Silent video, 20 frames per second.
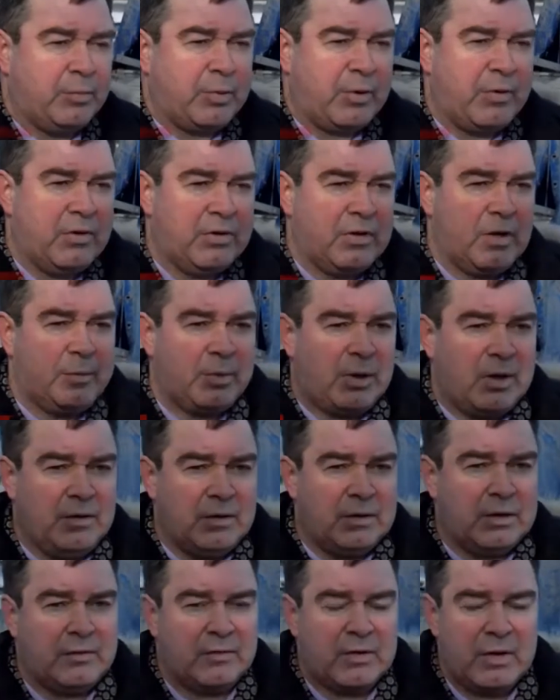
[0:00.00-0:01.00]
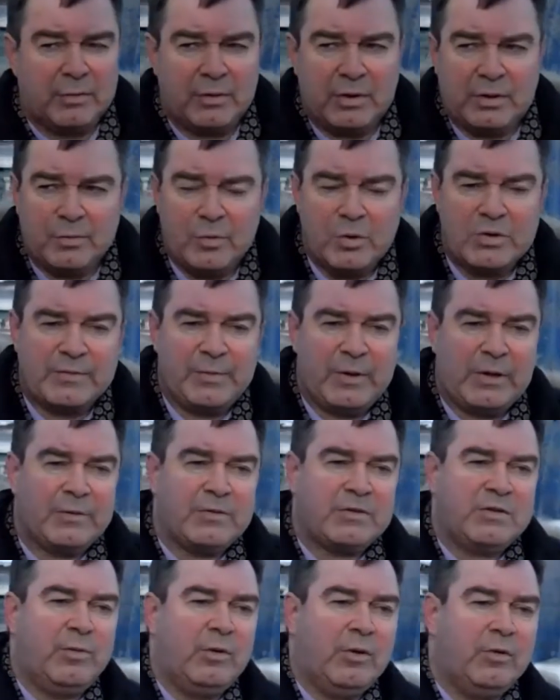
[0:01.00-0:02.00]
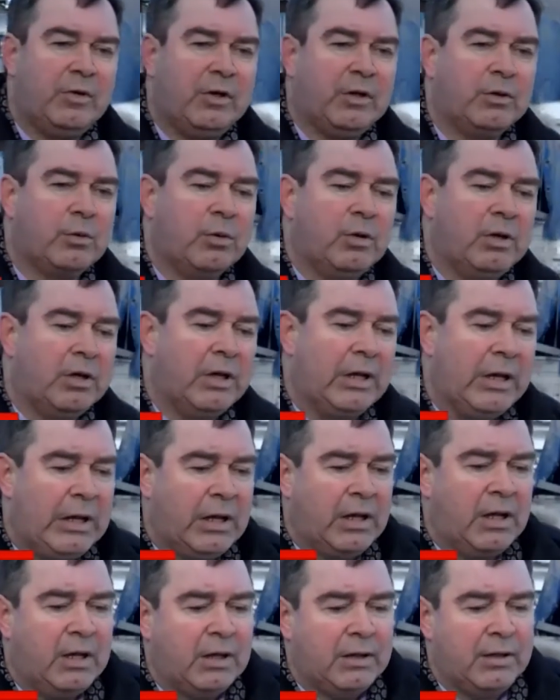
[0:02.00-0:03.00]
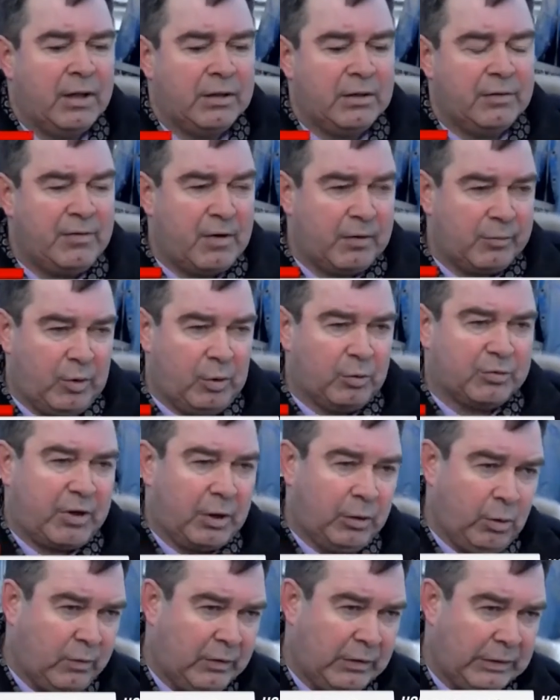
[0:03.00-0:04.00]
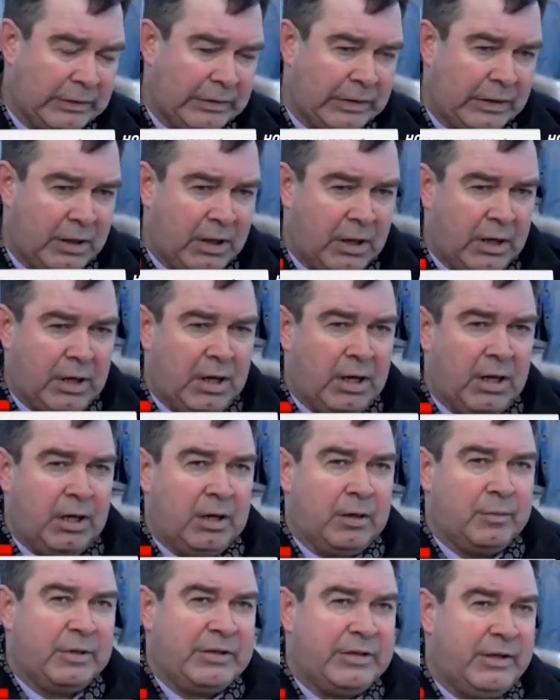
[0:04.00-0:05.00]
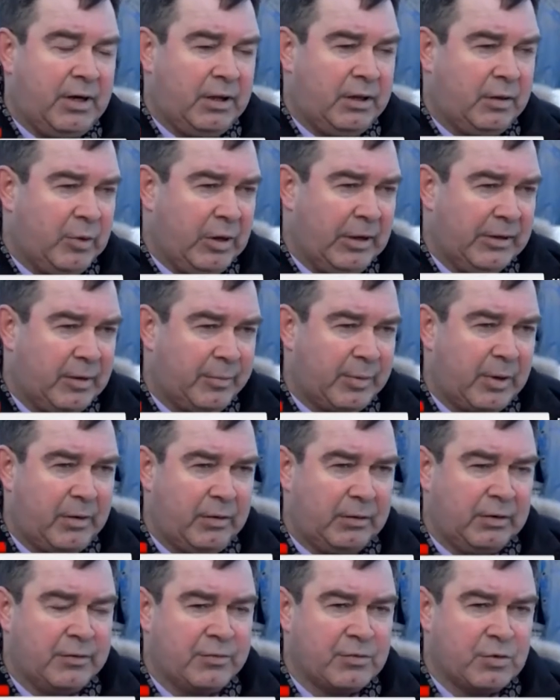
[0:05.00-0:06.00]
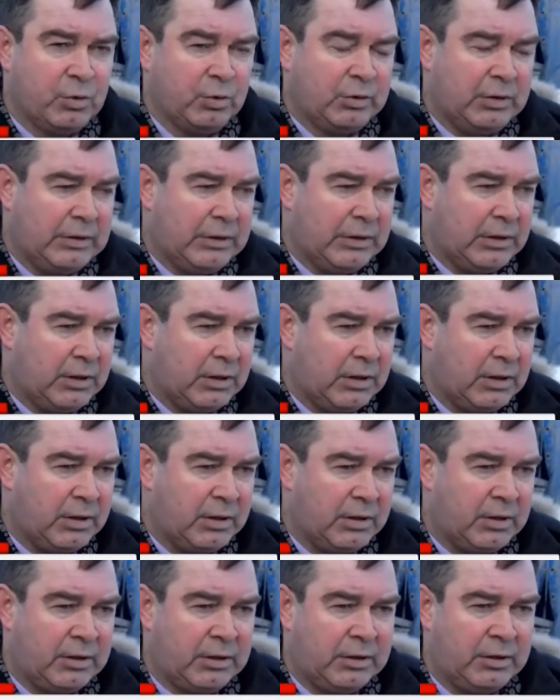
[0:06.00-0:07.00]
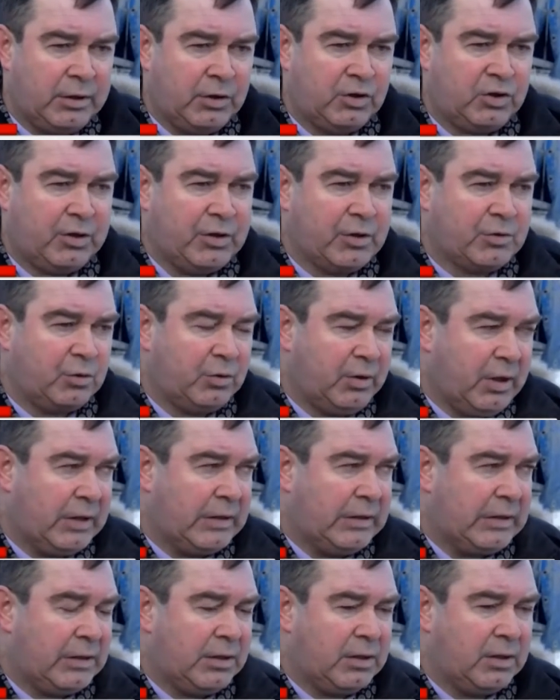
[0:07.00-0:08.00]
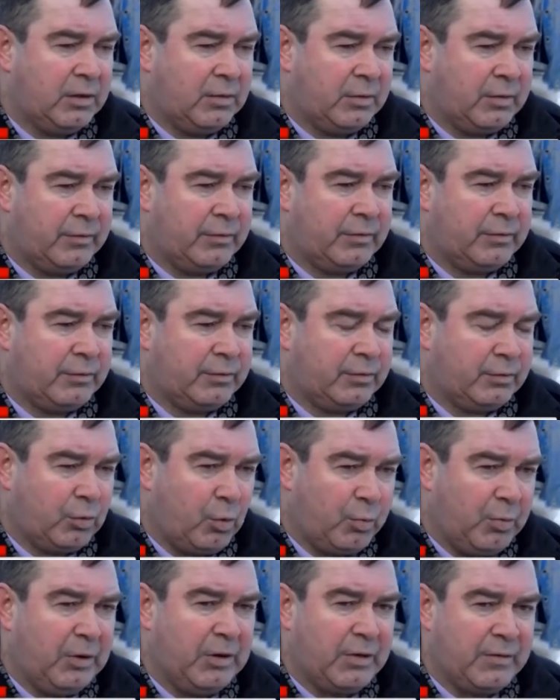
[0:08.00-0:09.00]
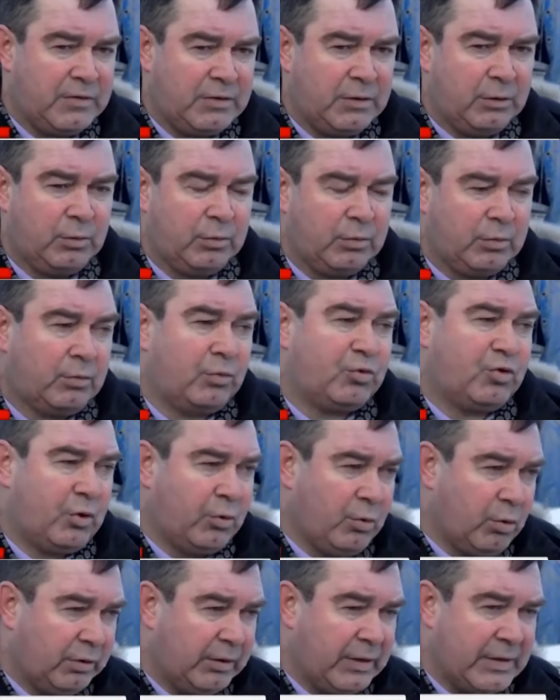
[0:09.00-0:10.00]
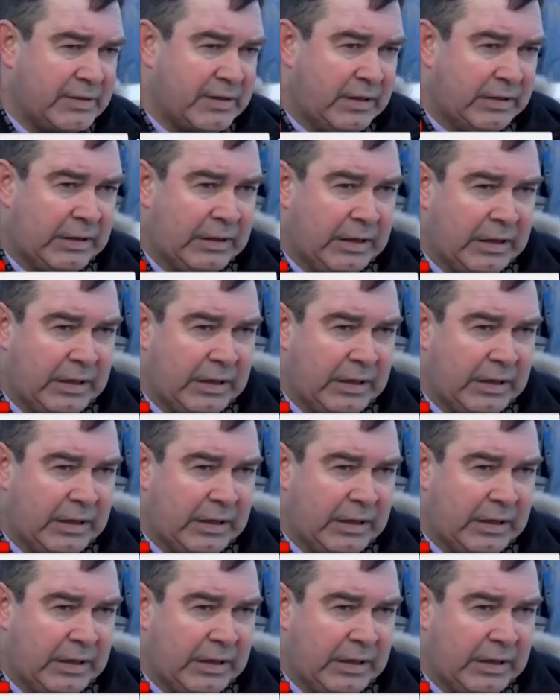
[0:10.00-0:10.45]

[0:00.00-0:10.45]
проведена проверка в рамках муниципального земельного контроля. Данный факт был установлен. А материалы были направлены в суд. А, решение суда э, вступило в силу уже год назад.